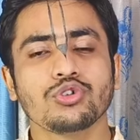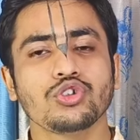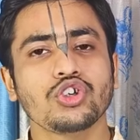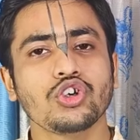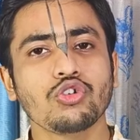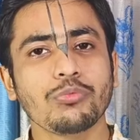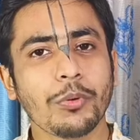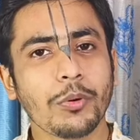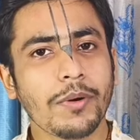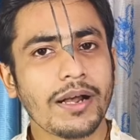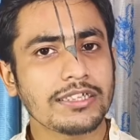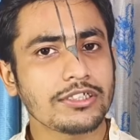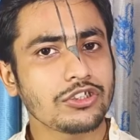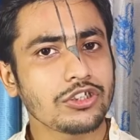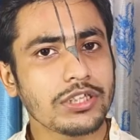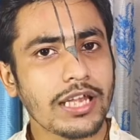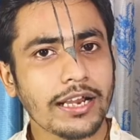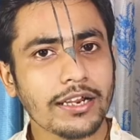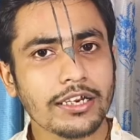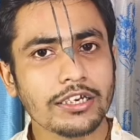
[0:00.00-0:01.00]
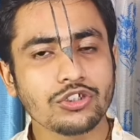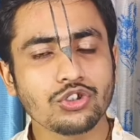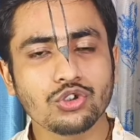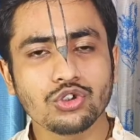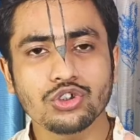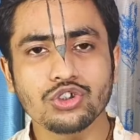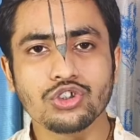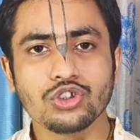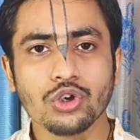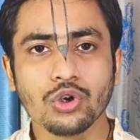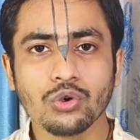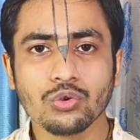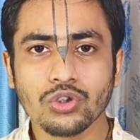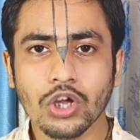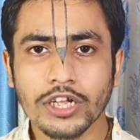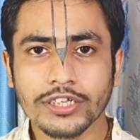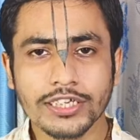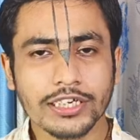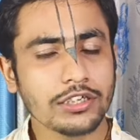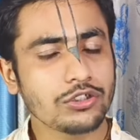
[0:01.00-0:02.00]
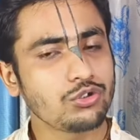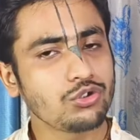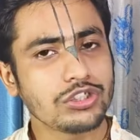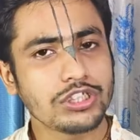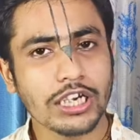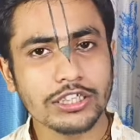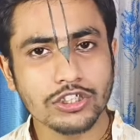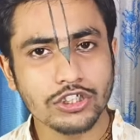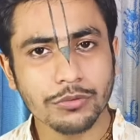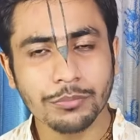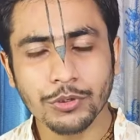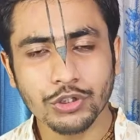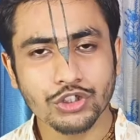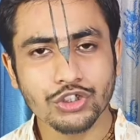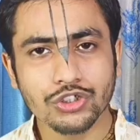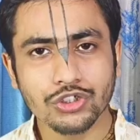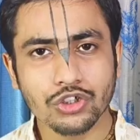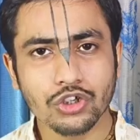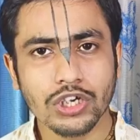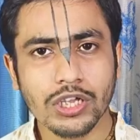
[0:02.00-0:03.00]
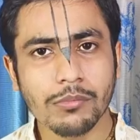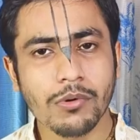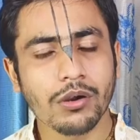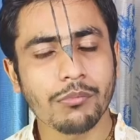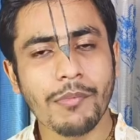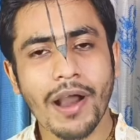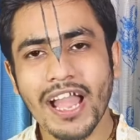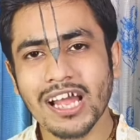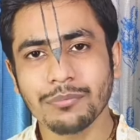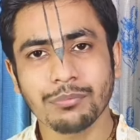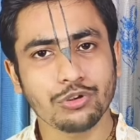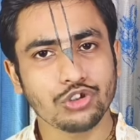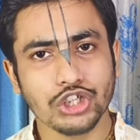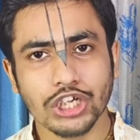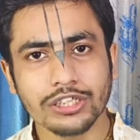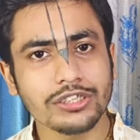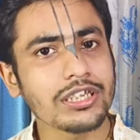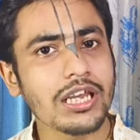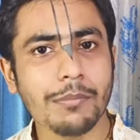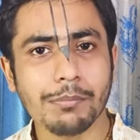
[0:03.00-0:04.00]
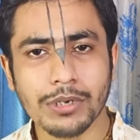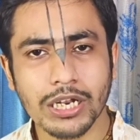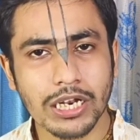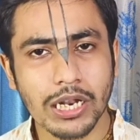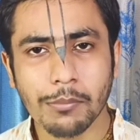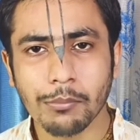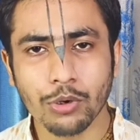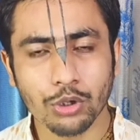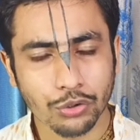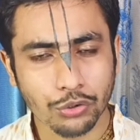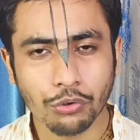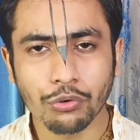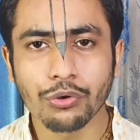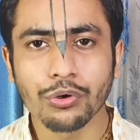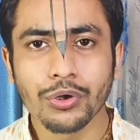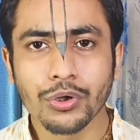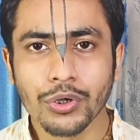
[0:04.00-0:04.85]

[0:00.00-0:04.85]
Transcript: পুজোর উপবাস তো থাকলেন সূর্য উদয় থেকে সূর্যাস্ত পর্যন্ত এবং মায়ের প্রসাদ নিয়ে আপনারা ব্রত